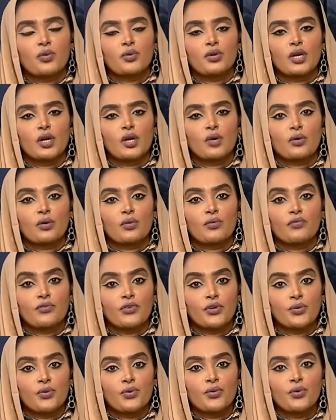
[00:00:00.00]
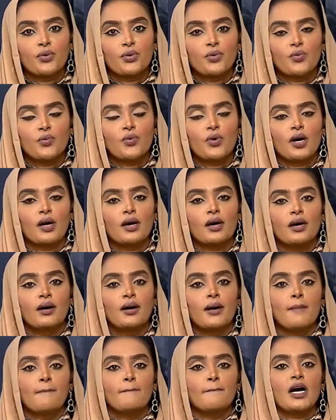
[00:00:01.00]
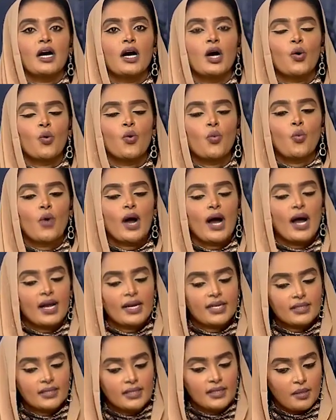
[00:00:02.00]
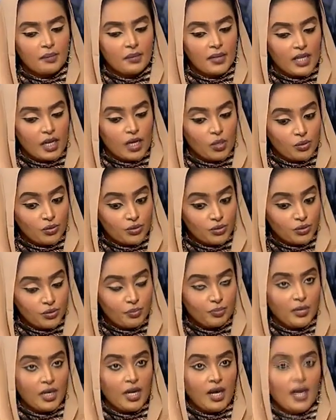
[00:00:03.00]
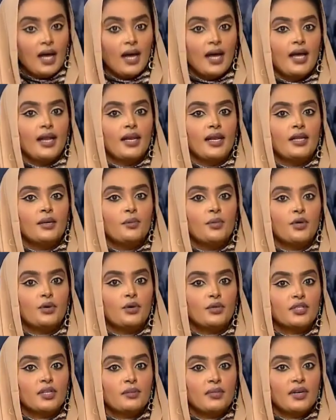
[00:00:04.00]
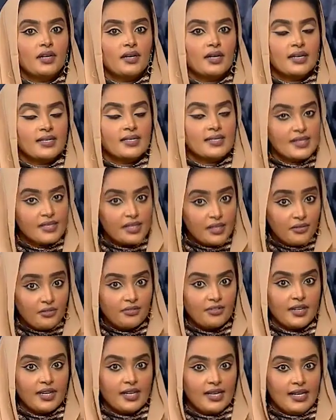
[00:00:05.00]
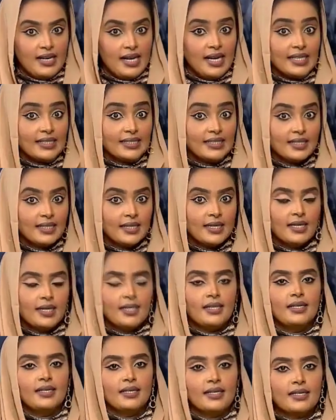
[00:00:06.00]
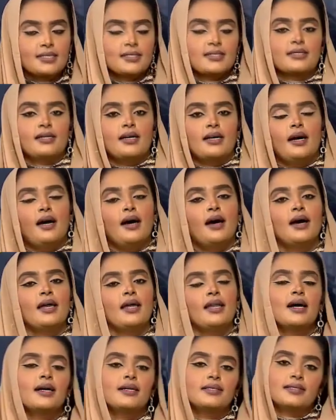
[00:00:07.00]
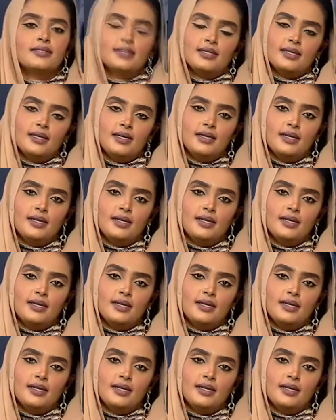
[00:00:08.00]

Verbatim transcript: ركن الفنون ومعه واحد من الكتب اللي بيعتبر سفر نادر لرصد حالات